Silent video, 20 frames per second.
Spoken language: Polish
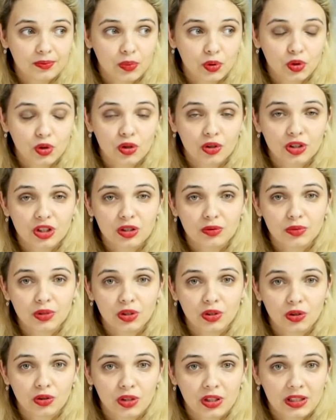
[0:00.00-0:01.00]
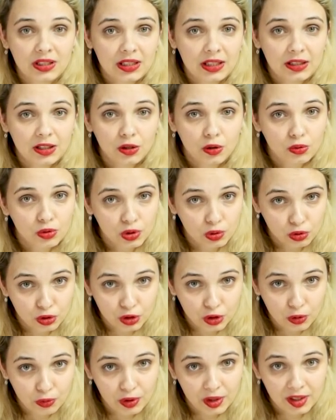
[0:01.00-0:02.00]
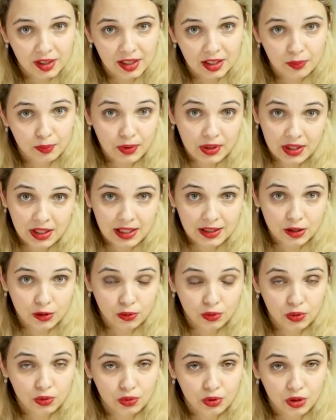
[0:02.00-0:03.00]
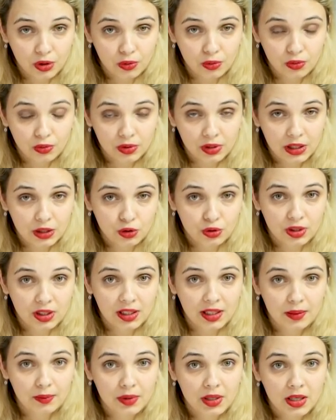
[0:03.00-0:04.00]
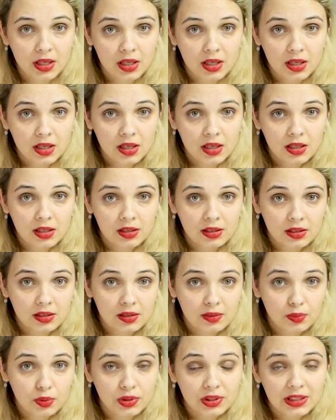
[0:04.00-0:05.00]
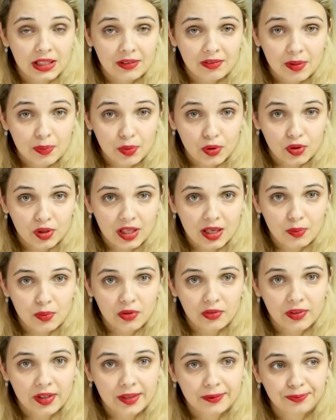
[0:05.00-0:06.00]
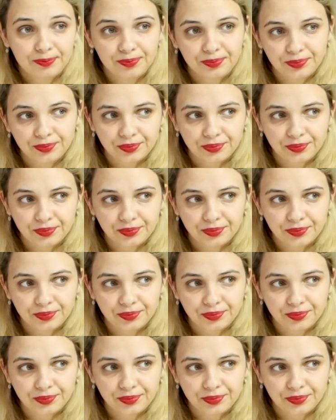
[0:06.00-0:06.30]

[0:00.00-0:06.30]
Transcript: podchodzimy do nich z jedyną słuszną interpretacją, którą narzuca nam e, podstawa programowa.